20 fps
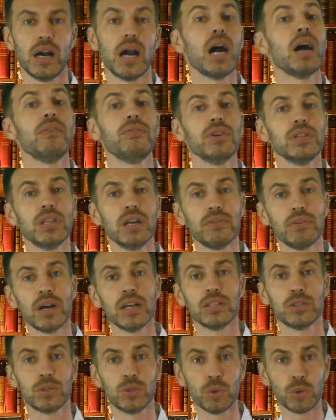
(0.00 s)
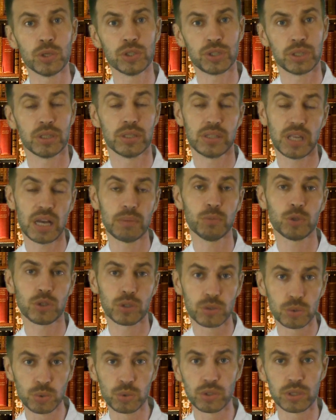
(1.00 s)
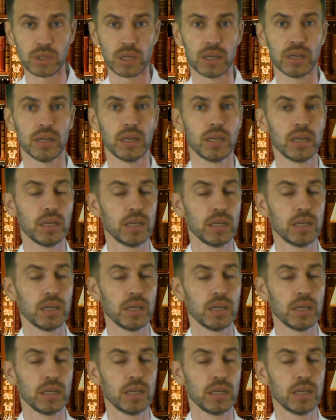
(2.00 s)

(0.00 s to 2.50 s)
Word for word: А выдавать дочь замуж нужно.